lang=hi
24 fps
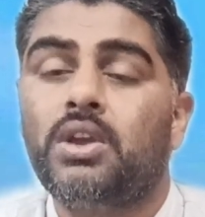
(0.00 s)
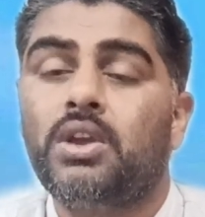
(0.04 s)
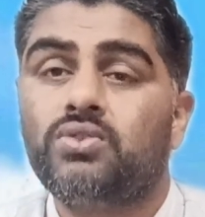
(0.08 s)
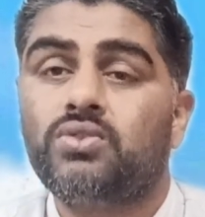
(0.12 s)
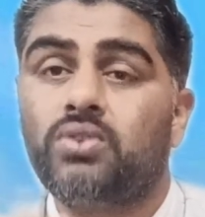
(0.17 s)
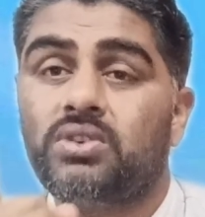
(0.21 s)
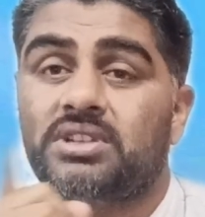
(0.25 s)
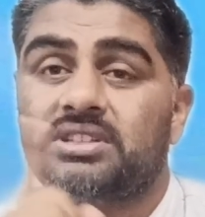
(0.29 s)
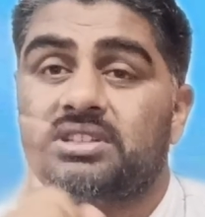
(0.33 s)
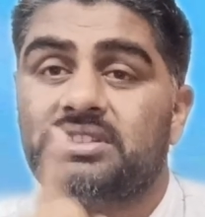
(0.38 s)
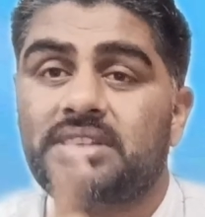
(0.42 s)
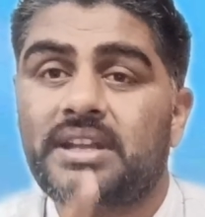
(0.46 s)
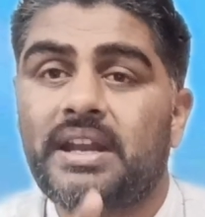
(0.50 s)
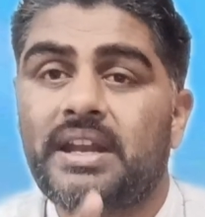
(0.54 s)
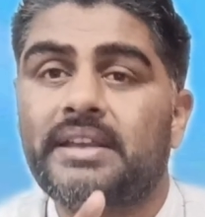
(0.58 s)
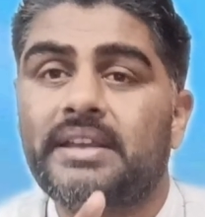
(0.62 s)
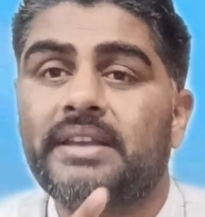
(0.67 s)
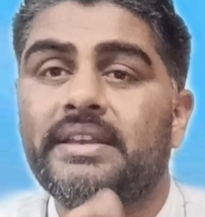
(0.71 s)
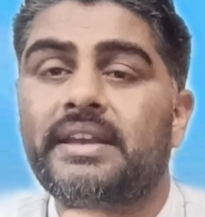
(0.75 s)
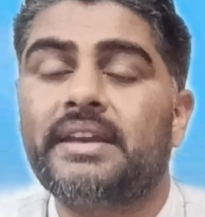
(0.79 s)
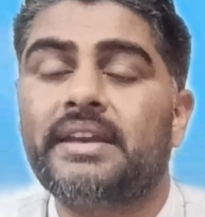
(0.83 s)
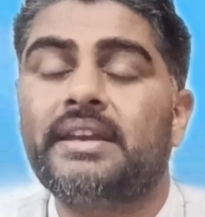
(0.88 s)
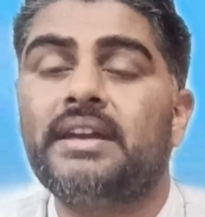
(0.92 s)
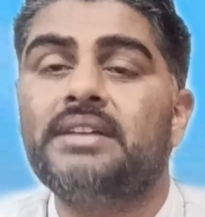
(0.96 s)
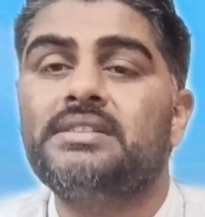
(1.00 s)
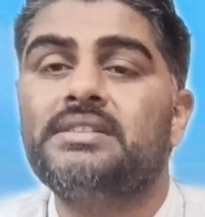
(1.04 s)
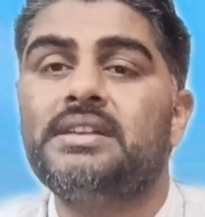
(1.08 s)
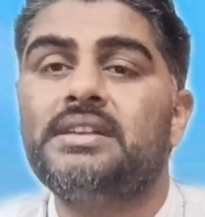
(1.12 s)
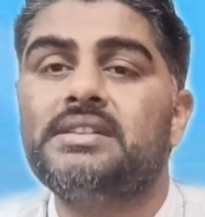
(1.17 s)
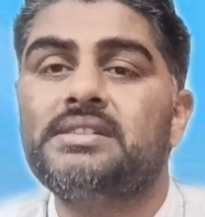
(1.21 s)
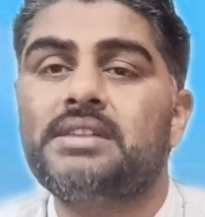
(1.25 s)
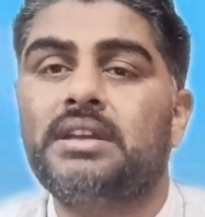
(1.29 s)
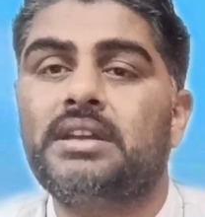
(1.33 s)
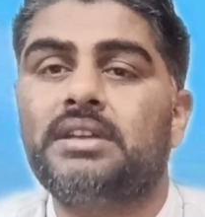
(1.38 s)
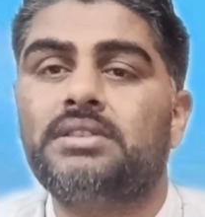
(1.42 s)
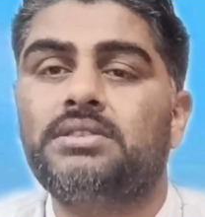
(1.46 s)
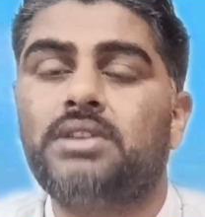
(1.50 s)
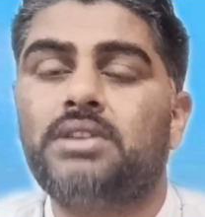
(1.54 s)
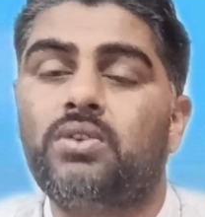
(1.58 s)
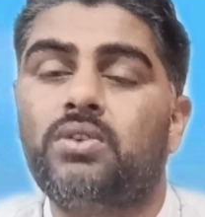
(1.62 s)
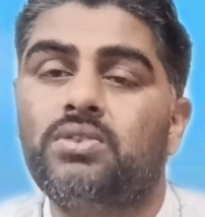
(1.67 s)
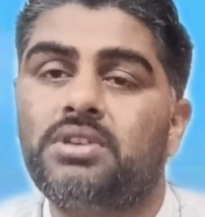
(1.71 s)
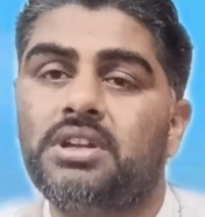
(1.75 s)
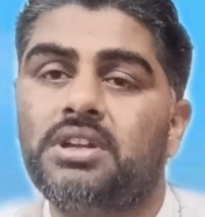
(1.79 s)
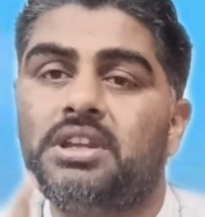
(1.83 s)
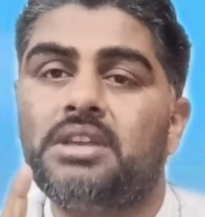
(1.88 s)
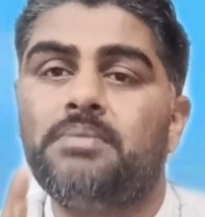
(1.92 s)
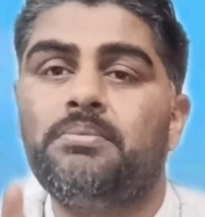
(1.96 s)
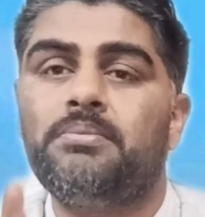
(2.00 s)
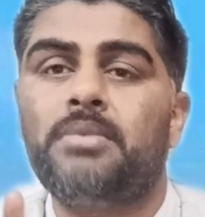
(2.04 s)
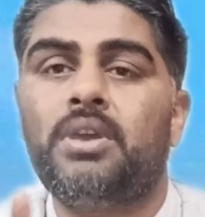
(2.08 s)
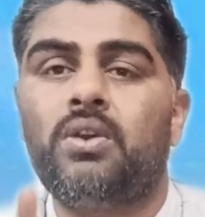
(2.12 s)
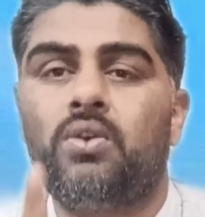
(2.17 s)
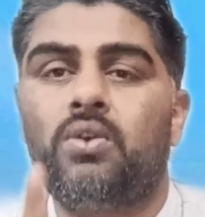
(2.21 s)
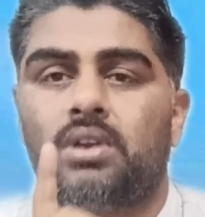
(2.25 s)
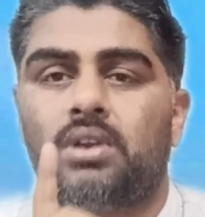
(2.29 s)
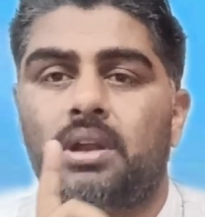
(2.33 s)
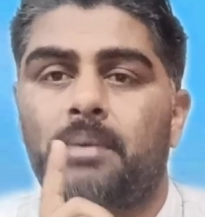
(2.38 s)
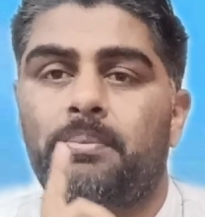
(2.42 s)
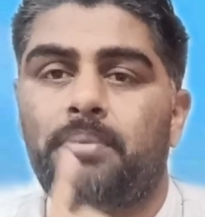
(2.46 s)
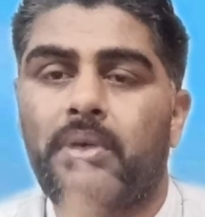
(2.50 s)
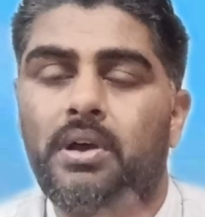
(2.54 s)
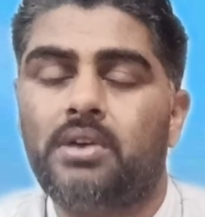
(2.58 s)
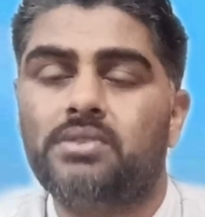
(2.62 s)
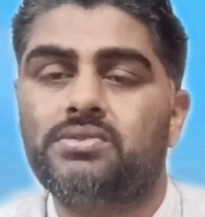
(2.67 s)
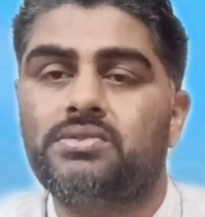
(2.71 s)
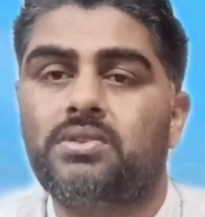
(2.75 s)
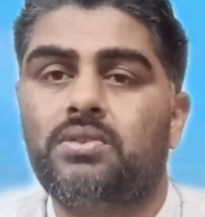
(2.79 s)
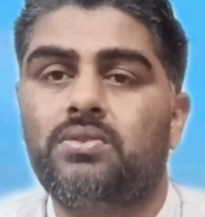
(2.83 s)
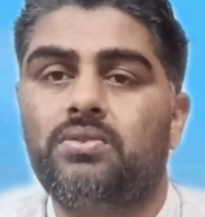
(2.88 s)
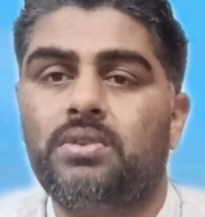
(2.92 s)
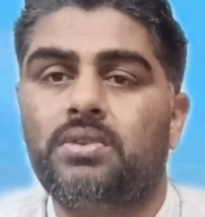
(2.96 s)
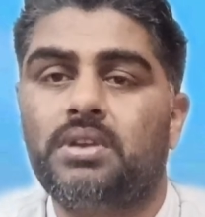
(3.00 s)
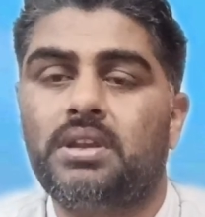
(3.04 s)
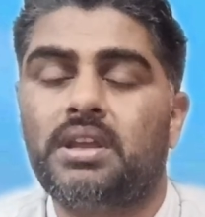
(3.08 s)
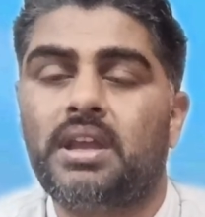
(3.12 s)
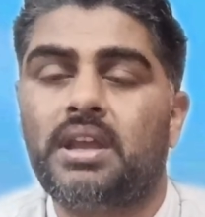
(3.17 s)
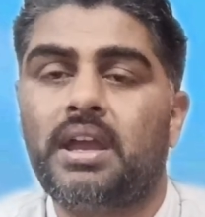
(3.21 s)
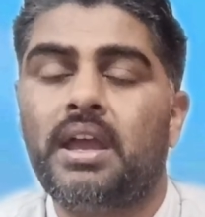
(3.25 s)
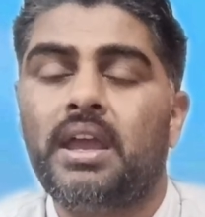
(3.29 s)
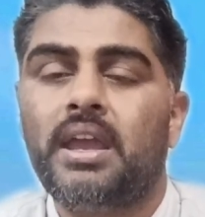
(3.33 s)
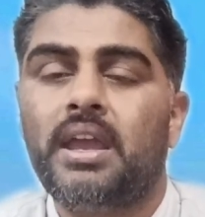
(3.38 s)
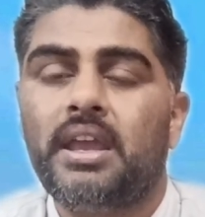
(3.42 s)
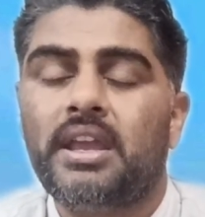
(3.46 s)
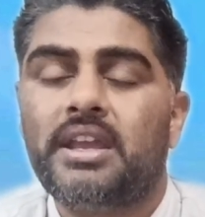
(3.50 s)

जो इस तरह की क्रिकेट सेंस रखता हो टीम में होना बहुत ज़रूरी है